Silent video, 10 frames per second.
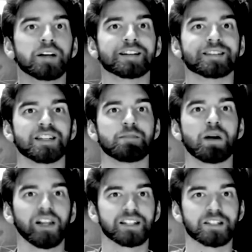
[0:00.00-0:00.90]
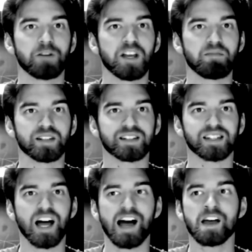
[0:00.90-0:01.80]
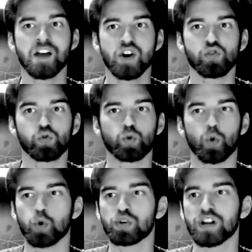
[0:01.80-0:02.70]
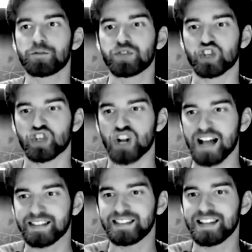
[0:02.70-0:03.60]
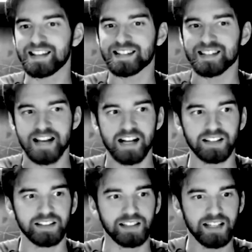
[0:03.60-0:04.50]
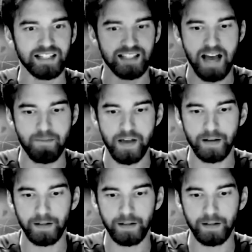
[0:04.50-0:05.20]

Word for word: занимала свои места, Гуров жадно искал глазами.